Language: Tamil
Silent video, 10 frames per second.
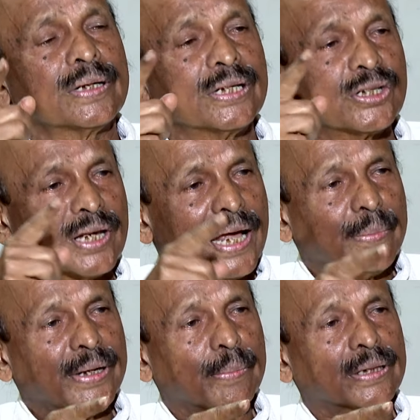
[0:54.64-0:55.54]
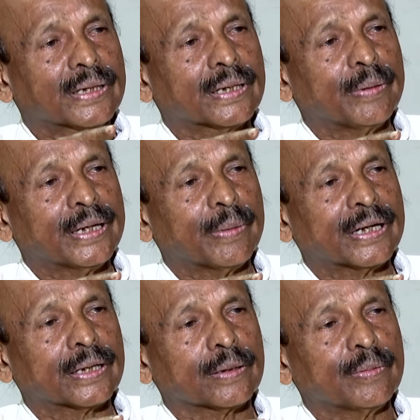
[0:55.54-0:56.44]
இஸ்லாமிய மய
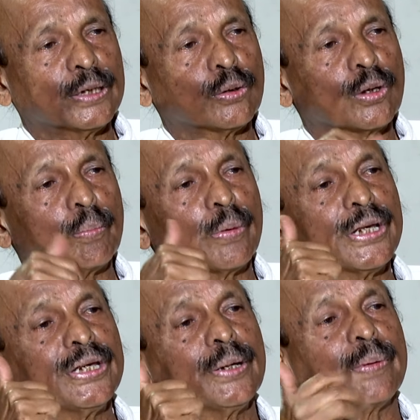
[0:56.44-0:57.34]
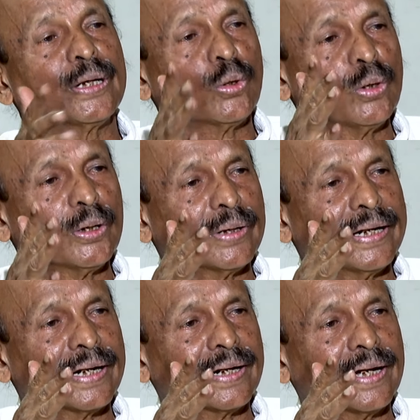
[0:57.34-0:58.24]
மக்கள் மீது ஒரு பெரிய பற்றுள்ளவர்
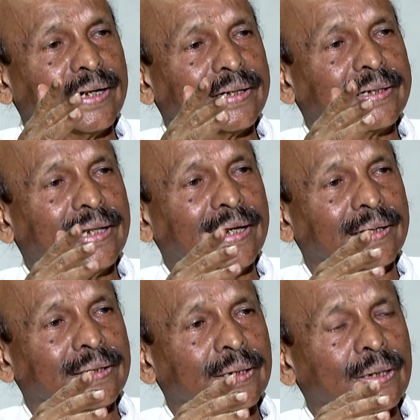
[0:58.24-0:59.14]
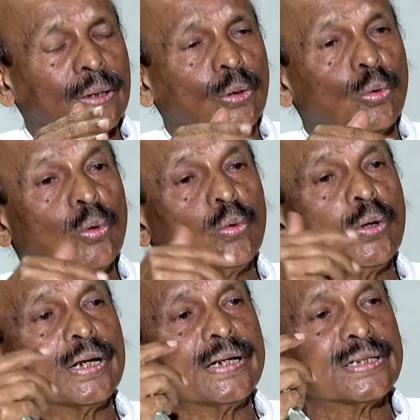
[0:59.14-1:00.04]
என்ற காரணத்தால்
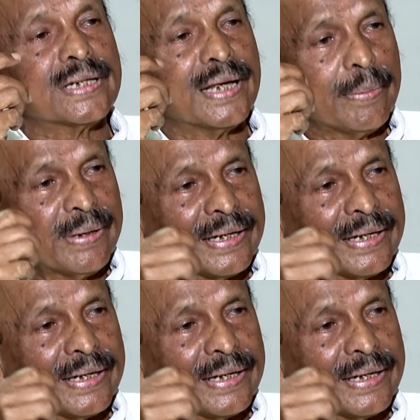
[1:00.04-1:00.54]
ஒவ்வொரு இஸ்லாமிய